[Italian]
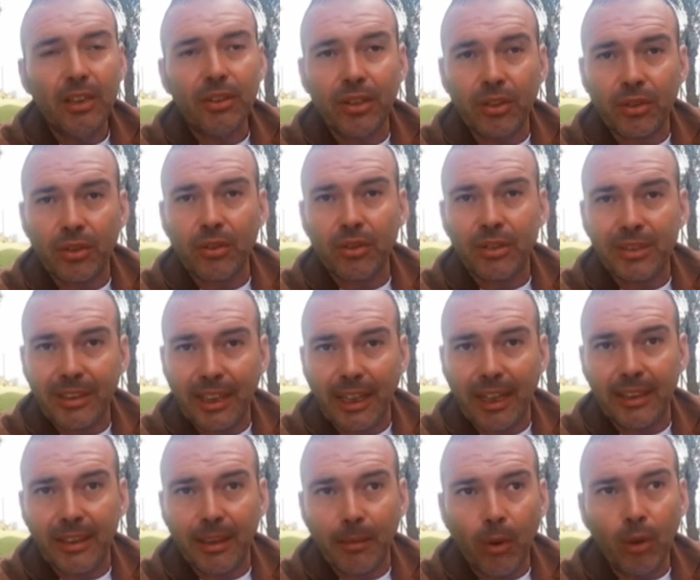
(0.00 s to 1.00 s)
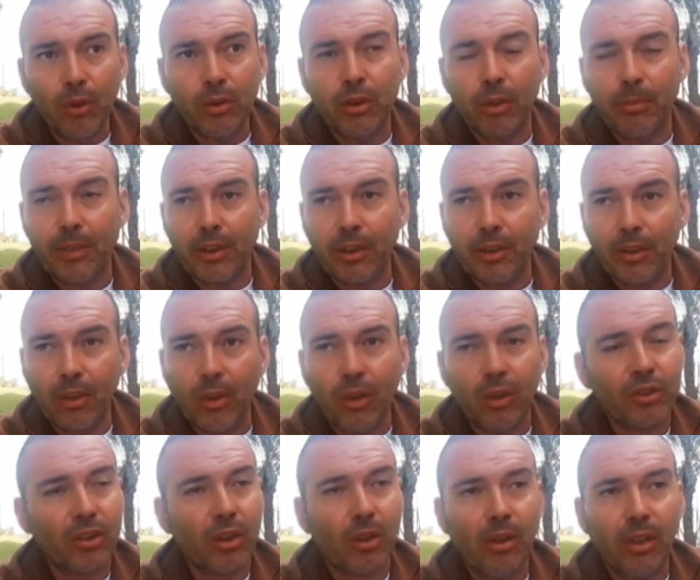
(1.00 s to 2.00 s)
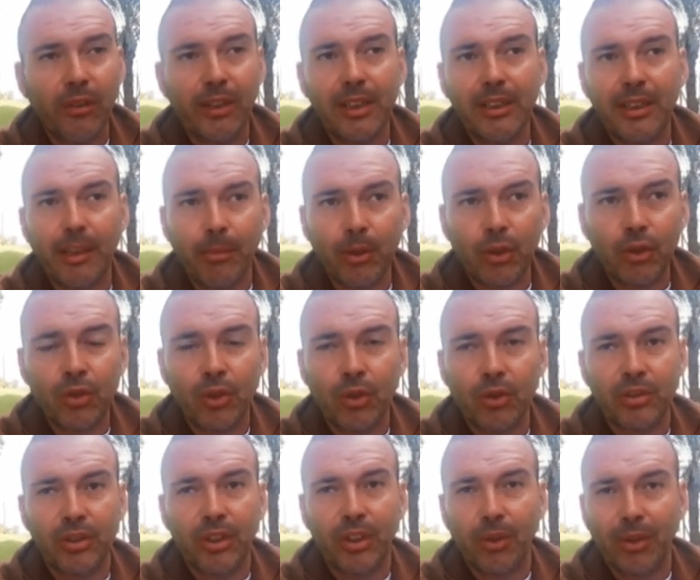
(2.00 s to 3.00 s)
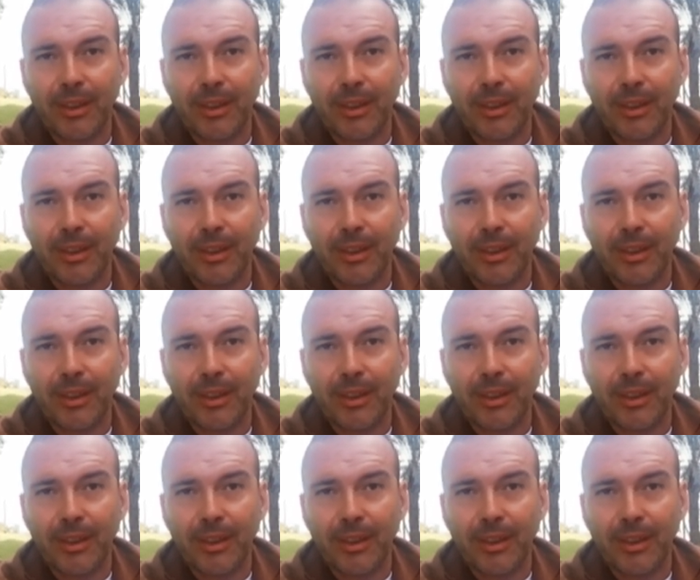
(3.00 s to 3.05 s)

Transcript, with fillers: ci sono strade molto pericolose come Viale dei Picciotti,